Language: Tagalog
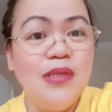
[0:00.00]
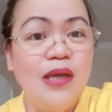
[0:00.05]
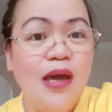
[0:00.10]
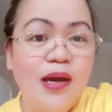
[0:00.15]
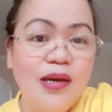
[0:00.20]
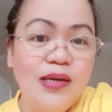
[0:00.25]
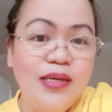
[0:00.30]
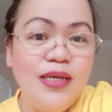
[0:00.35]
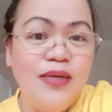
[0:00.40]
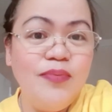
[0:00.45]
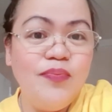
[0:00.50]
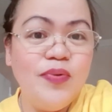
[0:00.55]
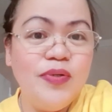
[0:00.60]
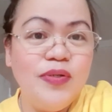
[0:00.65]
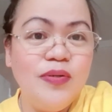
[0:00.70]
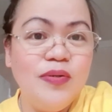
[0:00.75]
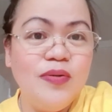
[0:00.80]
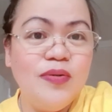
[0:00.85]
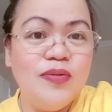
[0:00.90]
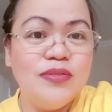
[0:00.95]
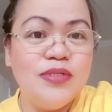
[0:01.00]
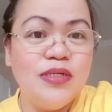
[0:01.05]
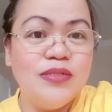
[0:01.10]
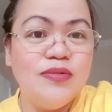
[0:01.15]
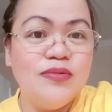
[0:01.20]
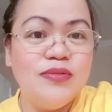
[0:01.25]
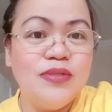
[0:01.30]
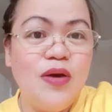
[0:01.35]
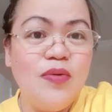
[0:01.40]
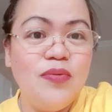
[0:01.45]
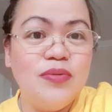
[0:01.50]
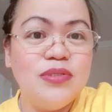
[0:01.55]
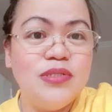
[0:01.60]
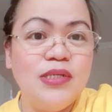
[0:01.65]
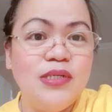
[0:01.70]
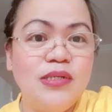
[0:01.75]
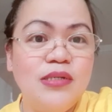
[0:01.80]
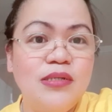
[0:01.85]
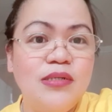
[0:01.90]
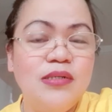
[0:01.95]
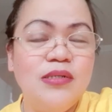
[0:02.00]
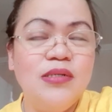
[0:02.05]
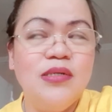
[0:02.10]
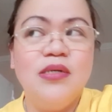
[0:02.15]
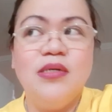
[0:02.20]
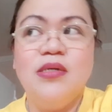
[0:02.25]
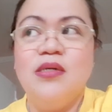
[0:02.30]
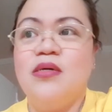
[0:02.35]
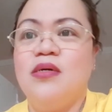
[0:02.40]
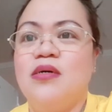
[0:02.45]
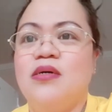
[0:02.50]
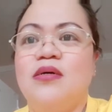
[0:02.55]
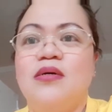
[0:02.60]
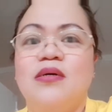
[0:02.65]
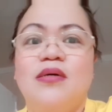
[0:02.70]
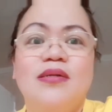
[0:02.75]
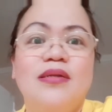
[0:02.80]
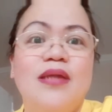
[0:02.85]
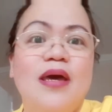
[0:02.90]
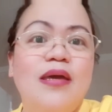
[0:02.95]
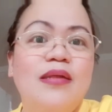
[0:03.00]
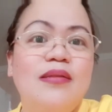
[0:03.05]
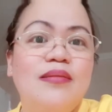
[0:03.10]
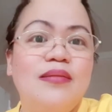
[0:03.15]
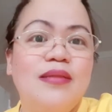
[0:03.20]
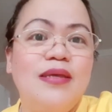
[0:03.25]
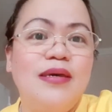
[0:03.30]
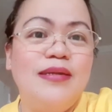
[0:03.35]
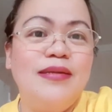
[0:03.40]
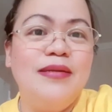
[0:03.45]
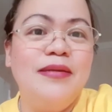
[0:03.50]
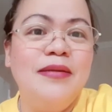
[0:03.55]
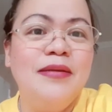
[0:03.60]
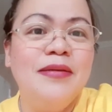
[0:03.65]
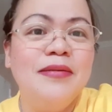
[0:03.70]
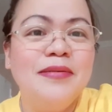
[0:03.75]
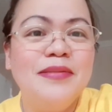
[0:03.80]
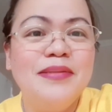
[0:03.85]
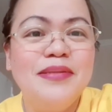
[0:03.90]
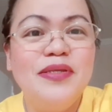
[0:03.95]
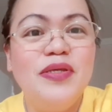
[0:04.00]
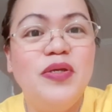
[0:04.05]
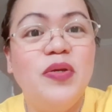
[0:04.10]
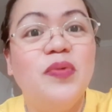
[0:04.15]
ang ipon ko sa 2000 19.